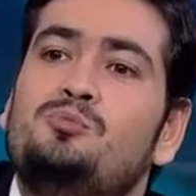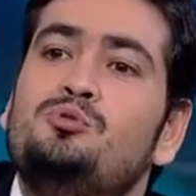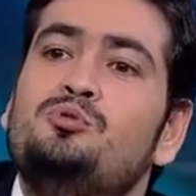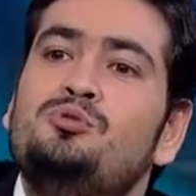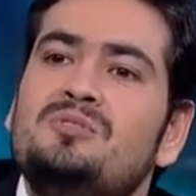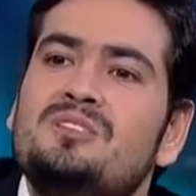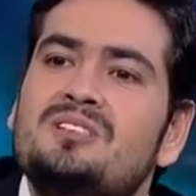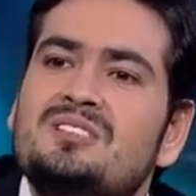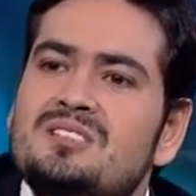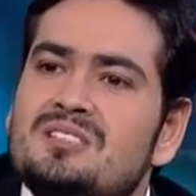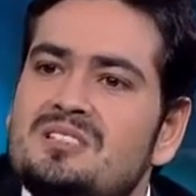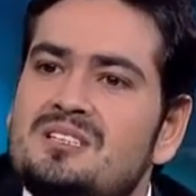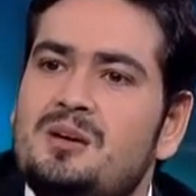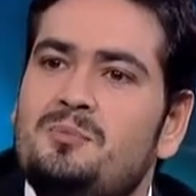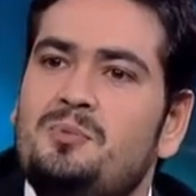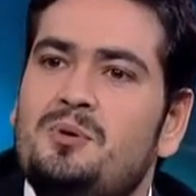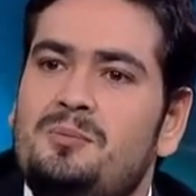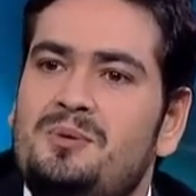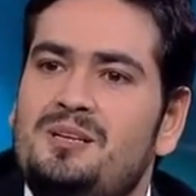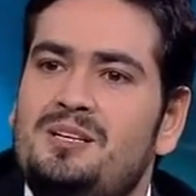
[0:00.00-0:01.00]
Bunu nasıl
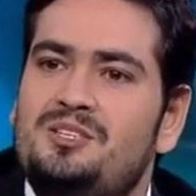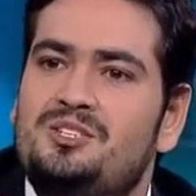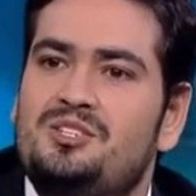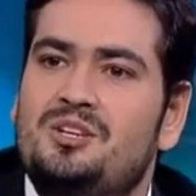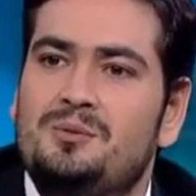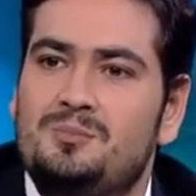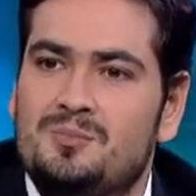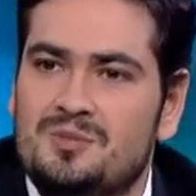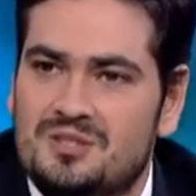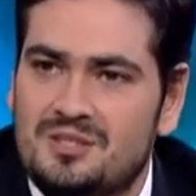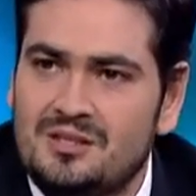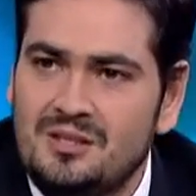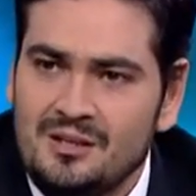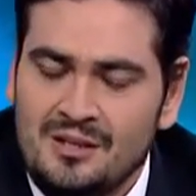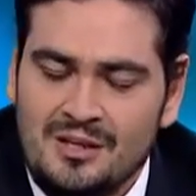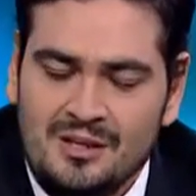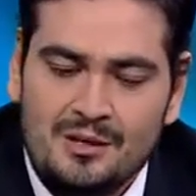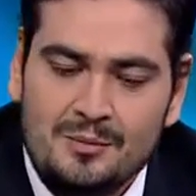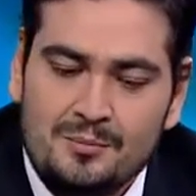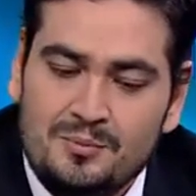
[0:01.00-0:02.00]
yapabileceğimizi
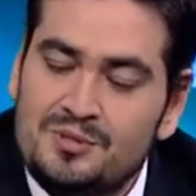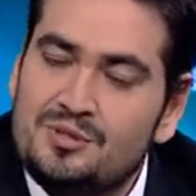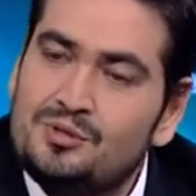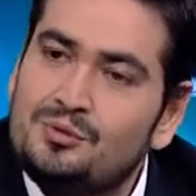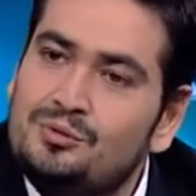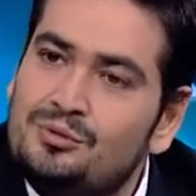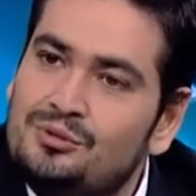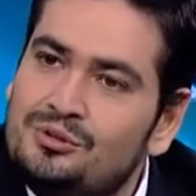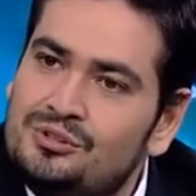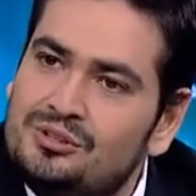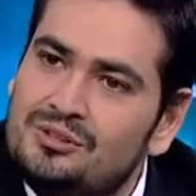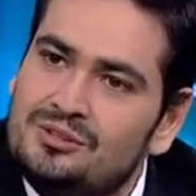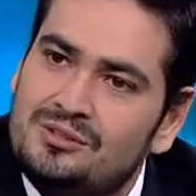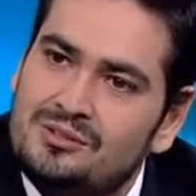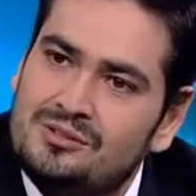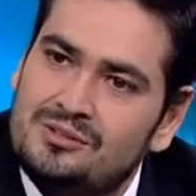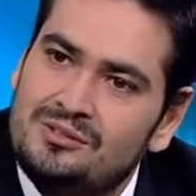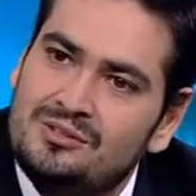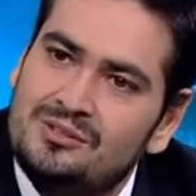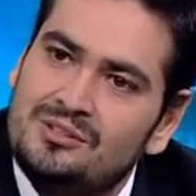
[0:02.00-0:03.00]

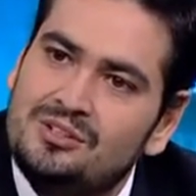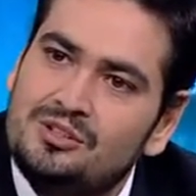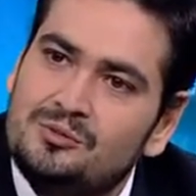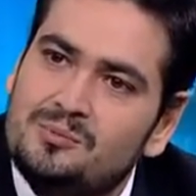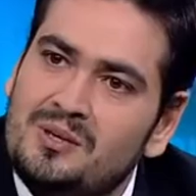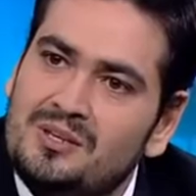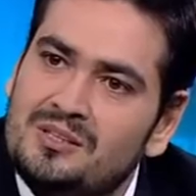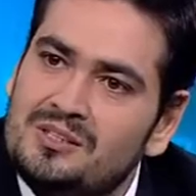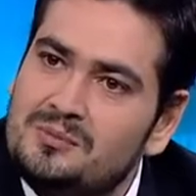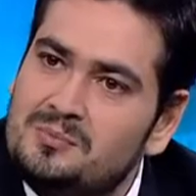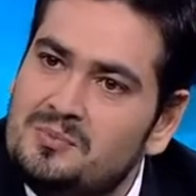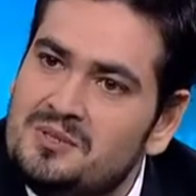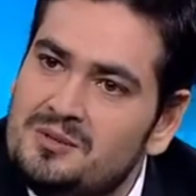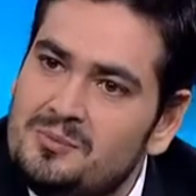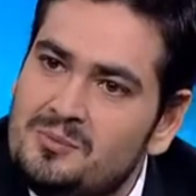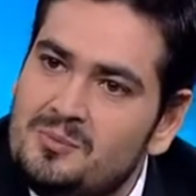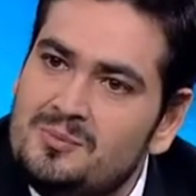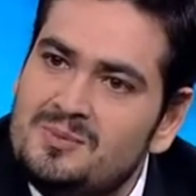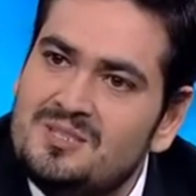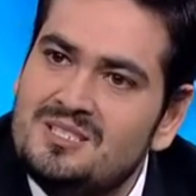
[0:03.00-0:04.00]
psikolojik danışmanlık
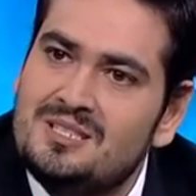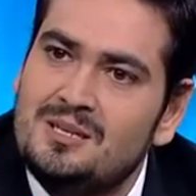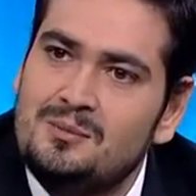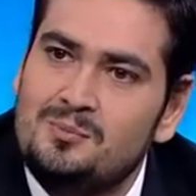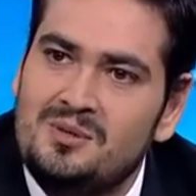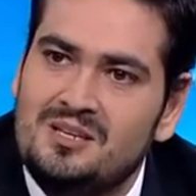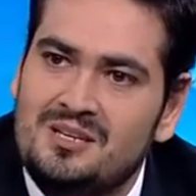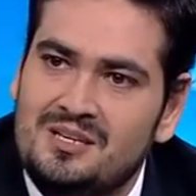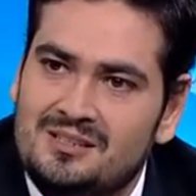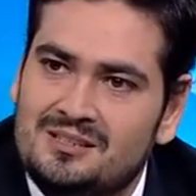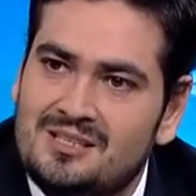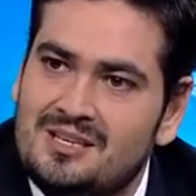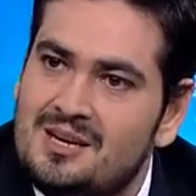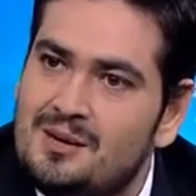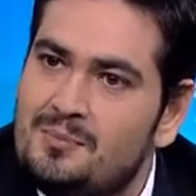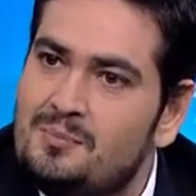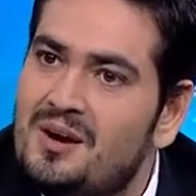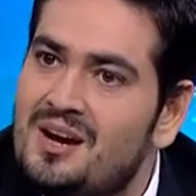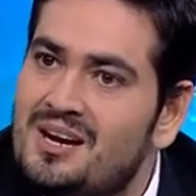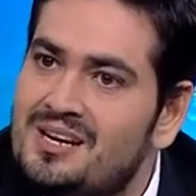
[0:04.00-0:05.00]
birimimizle birlikte,
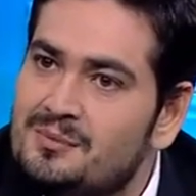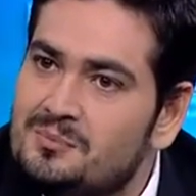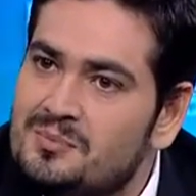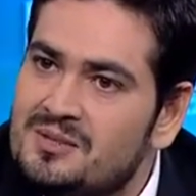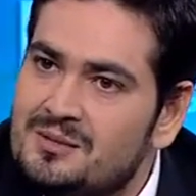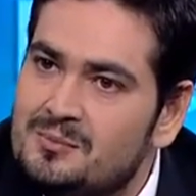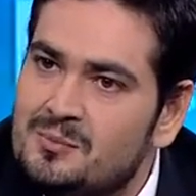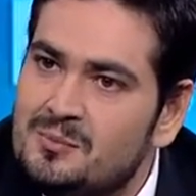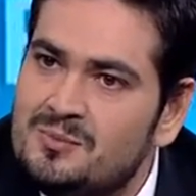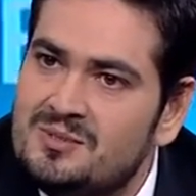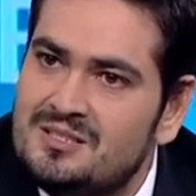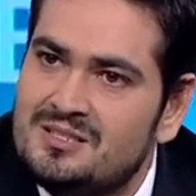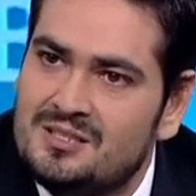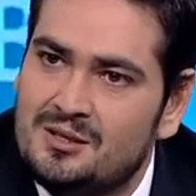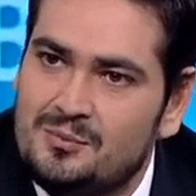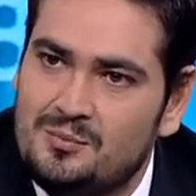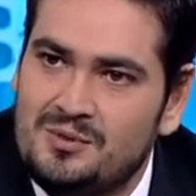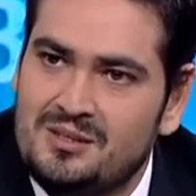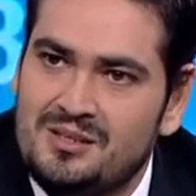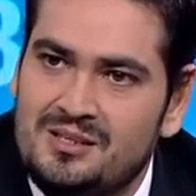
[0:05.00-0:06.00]
rehberlik
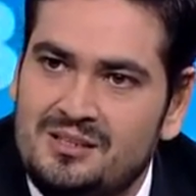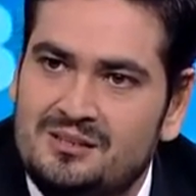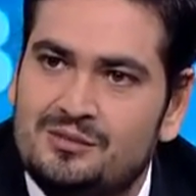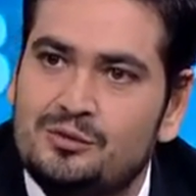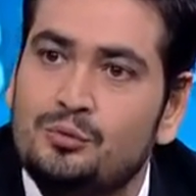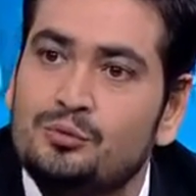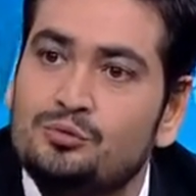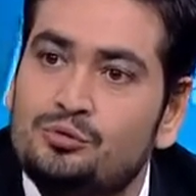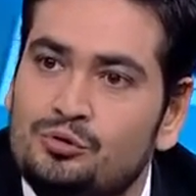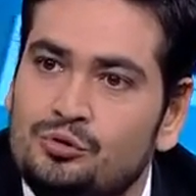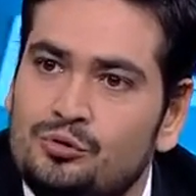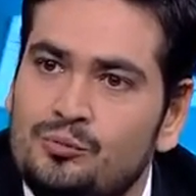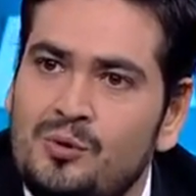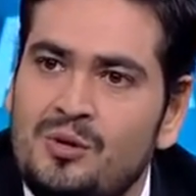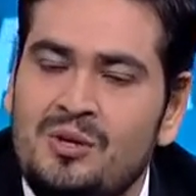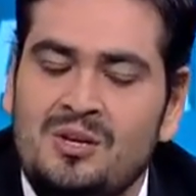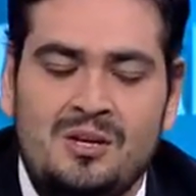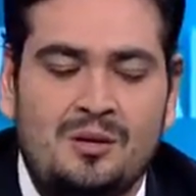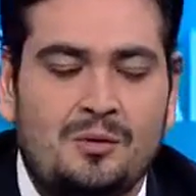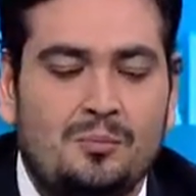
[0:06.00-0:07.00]
birimimizle birlikte oturup
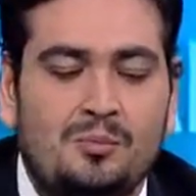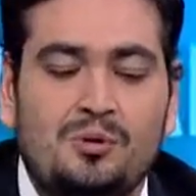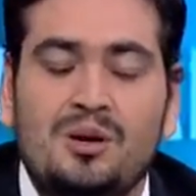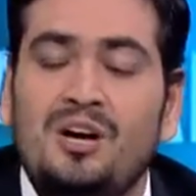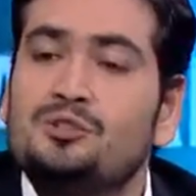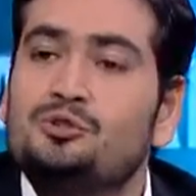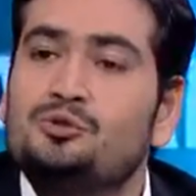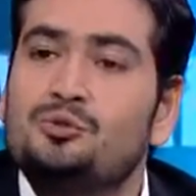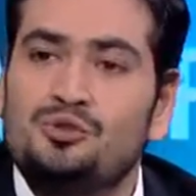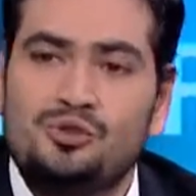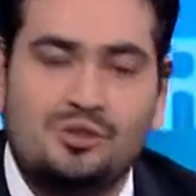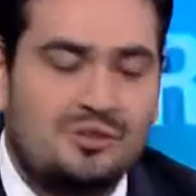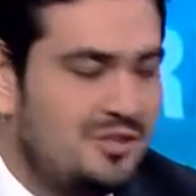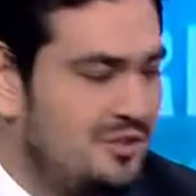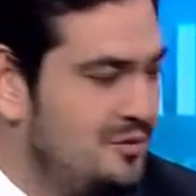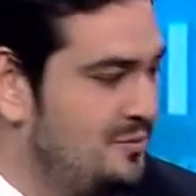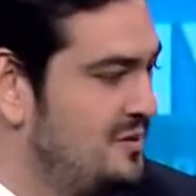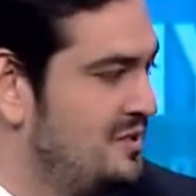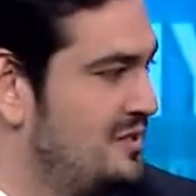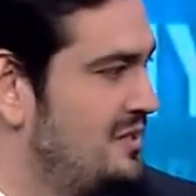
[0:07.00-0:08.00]
branş
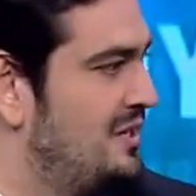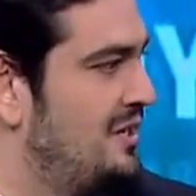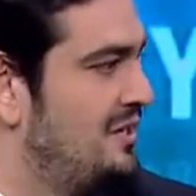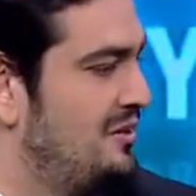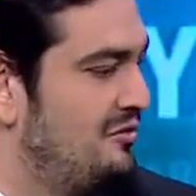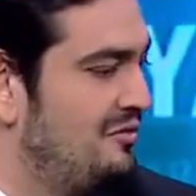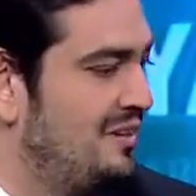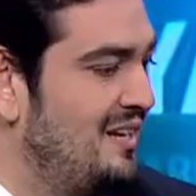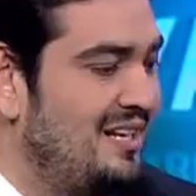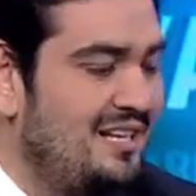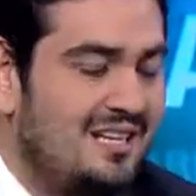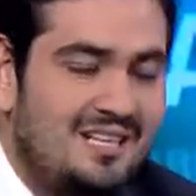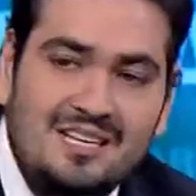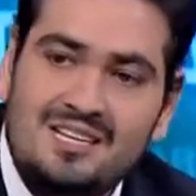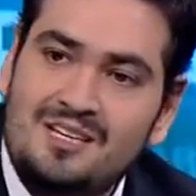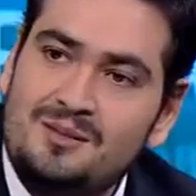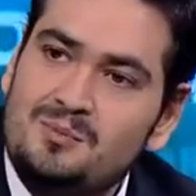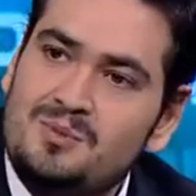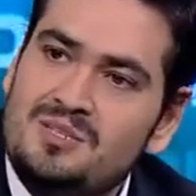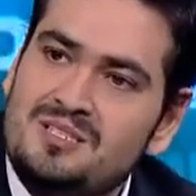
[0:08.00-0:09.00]
hocalarımızla,
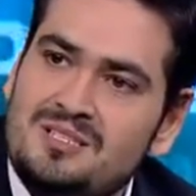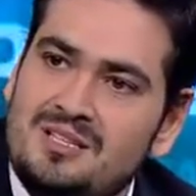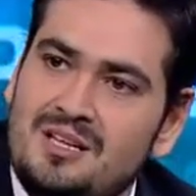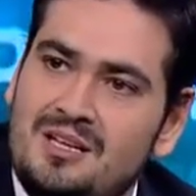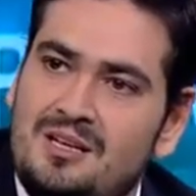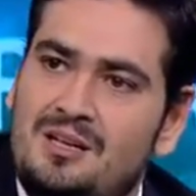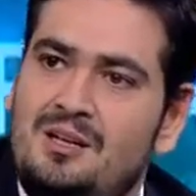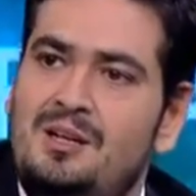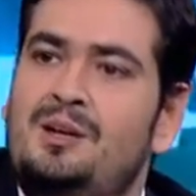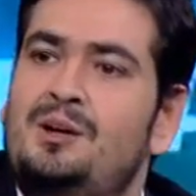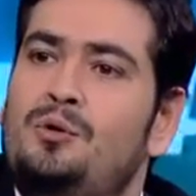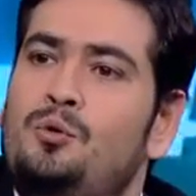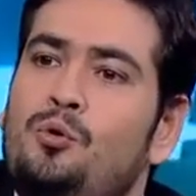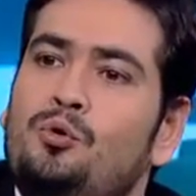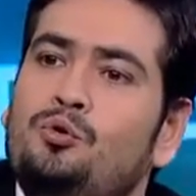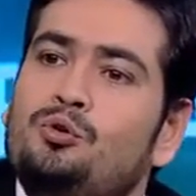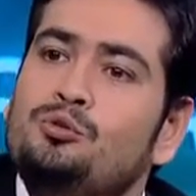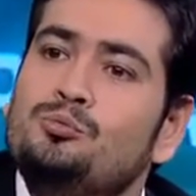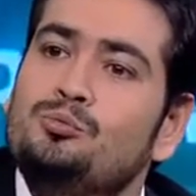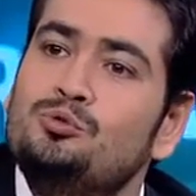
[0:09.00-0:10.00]
velilerimizle,
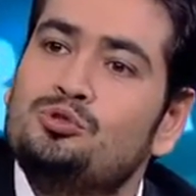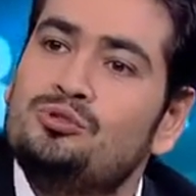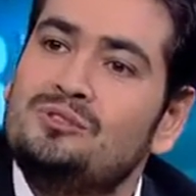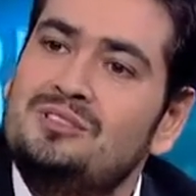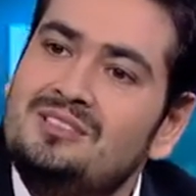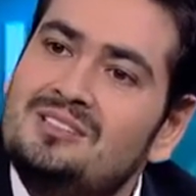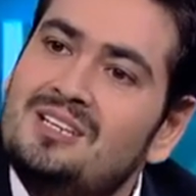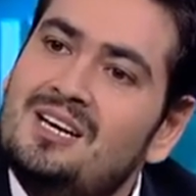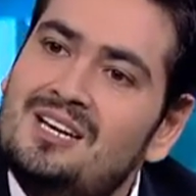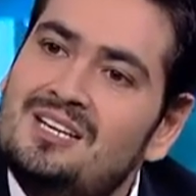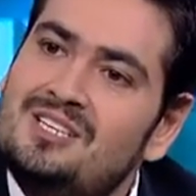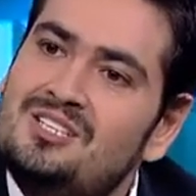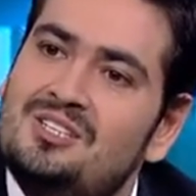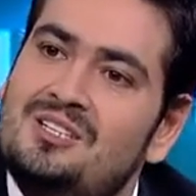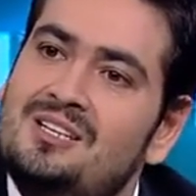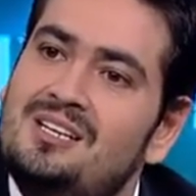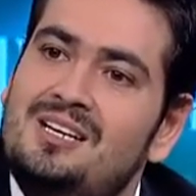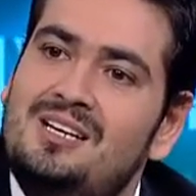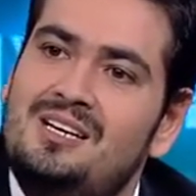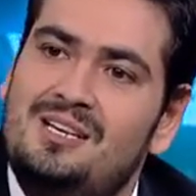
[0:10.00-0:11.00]
okulumuzun
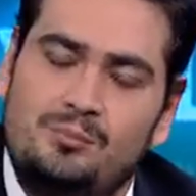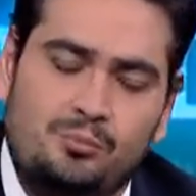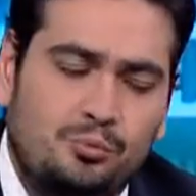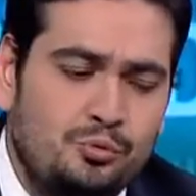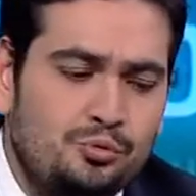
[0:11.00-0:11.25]
idarecileriyle.